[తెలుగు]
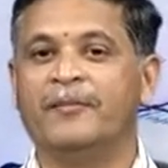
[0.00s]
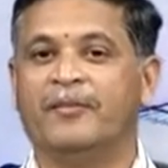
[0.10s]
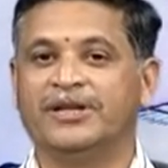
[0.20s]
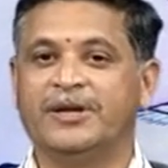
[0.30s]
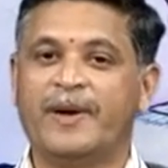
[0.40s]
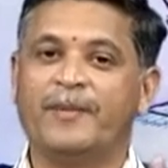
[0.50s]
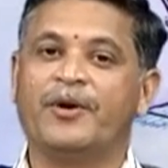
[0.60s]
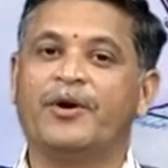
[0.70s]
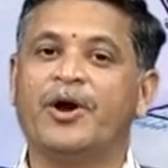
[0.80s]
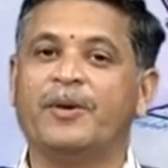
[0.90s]
మొదటి పేపర్
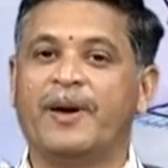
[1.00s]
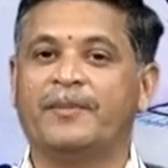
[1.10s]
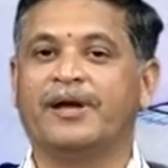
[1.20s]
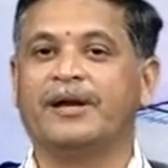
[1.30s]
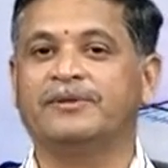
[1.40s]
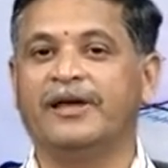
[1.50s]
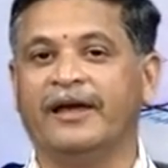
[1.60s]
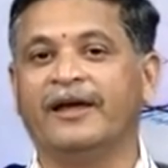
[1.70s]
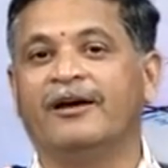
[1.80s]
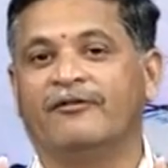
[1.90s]
రెండో పేపర్ కలిపితే
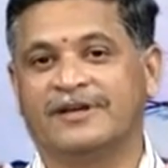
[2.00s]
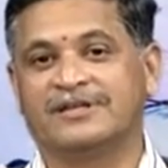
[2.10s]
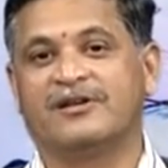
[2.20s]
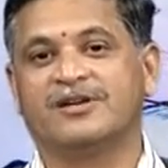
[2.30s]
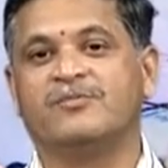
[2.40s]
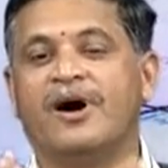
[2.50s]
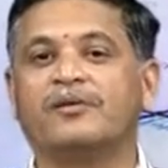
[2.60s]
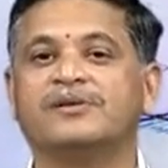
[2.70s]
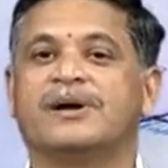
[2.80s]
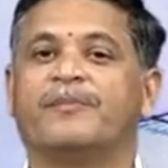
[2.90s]
ఫస్ట్ క్లాస్
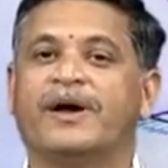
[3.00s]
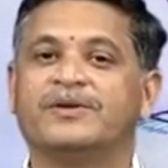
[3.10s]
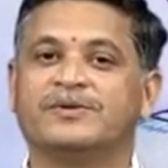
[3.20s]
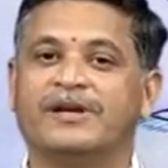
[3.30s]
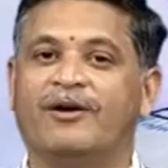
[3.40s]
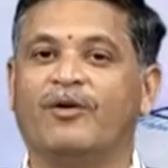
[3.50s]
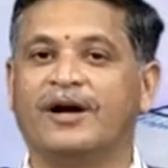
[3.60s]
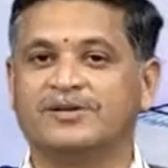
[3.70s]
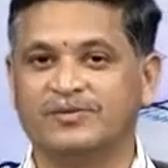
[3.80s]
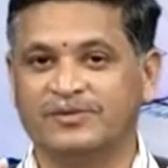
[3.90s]
మార్కులు సంపాదించుకునే
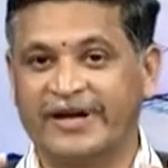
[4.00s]
అవకాశం